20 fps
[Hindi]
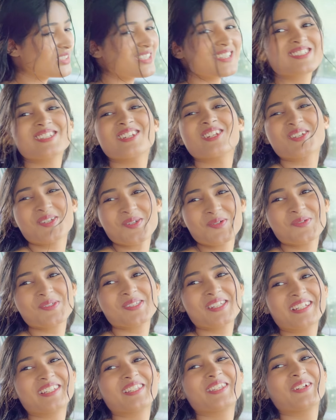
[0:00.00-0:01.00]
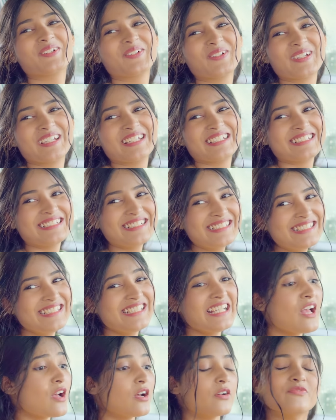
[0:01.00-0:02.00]
इसलिए शूज गंदे हो
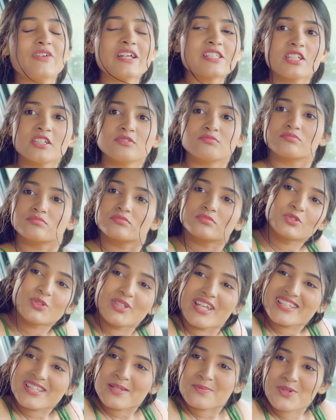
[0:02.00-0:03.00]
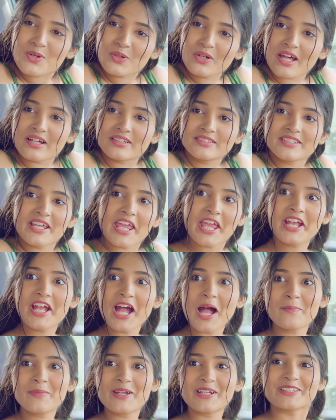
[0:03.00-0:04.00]
गए वैसे तो ये सब छोड़ना एक
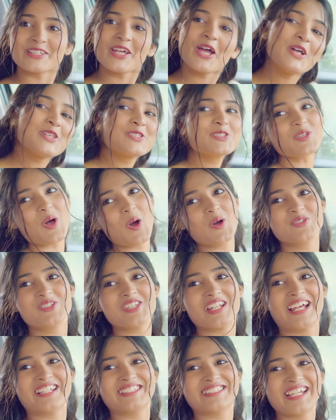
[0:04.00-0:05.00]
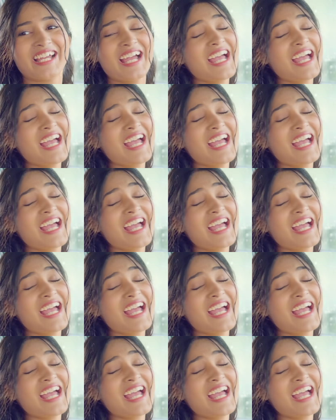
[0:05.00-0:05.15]
काम करते हैं सॉन्ग्स चलाते